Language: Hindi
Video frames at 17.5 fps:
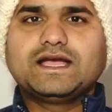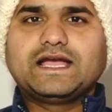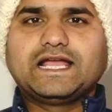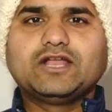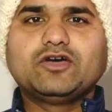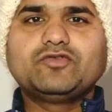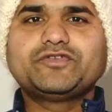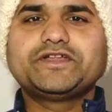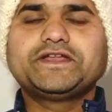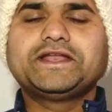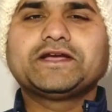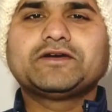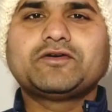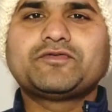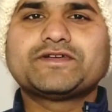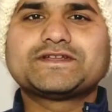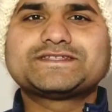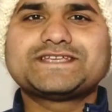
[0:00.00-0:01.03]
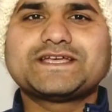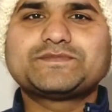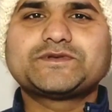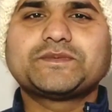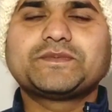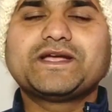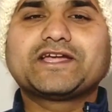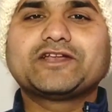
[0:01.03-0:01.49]
हेलो फ्रेंड एक फिर से आप
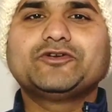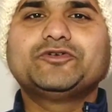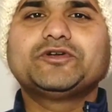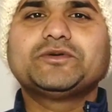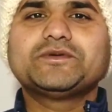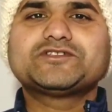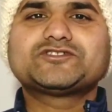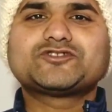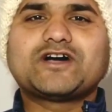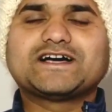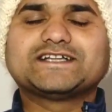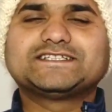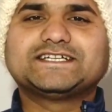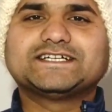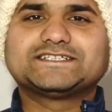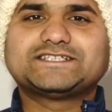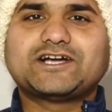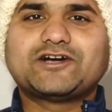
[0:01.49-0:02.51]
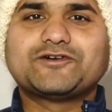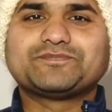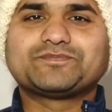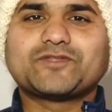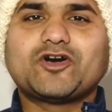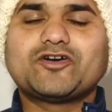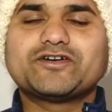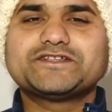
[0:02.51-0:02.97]
सबके एक वीडियो में स्वागत करता
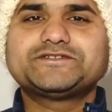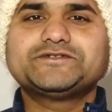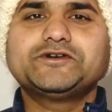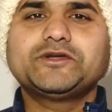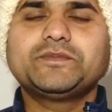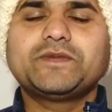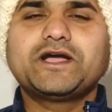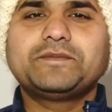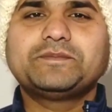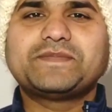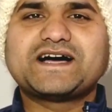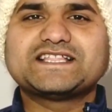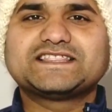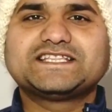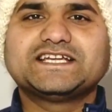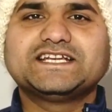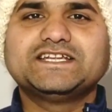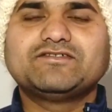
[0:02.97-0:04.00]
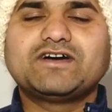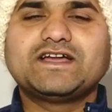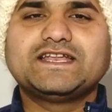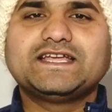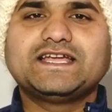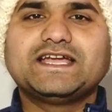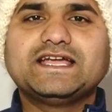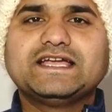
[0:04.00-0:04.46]
हूं और इस वीडियो में हम बात करने
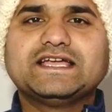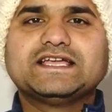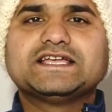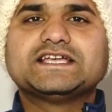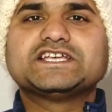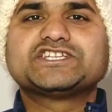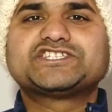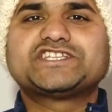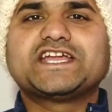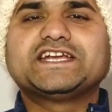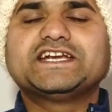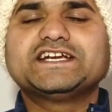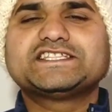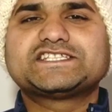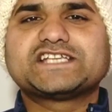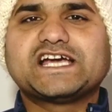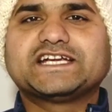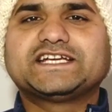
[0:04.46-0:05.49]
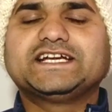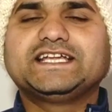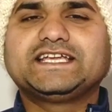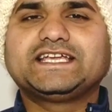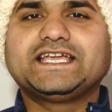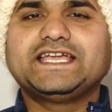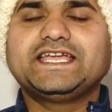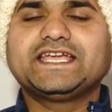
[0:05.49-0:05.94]
वाले हैं स्टैंडर्ड चार्टर्ड
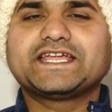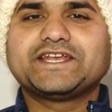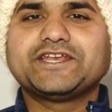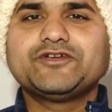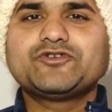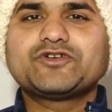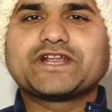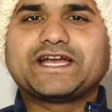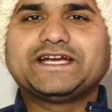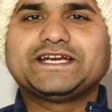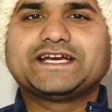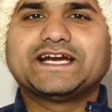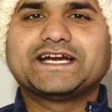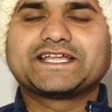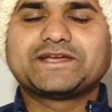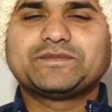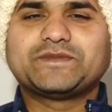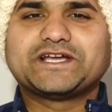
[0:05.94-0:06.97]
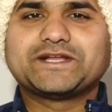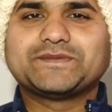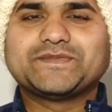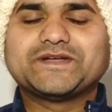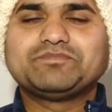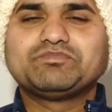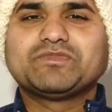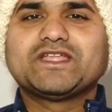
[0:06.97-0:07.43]
के एक न्यू क्रेडिट कार्ड के बारे
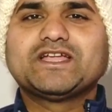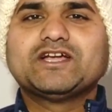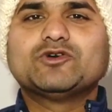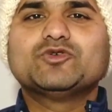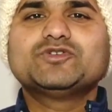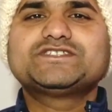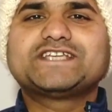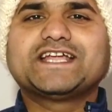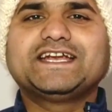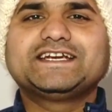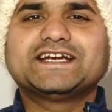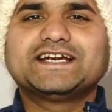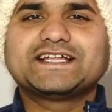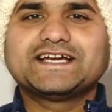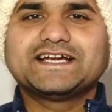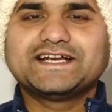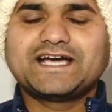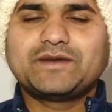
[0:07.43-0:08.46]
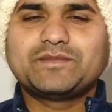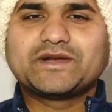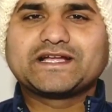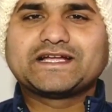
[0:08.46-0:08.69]
में उस क्रेडिट कार्ड का नाम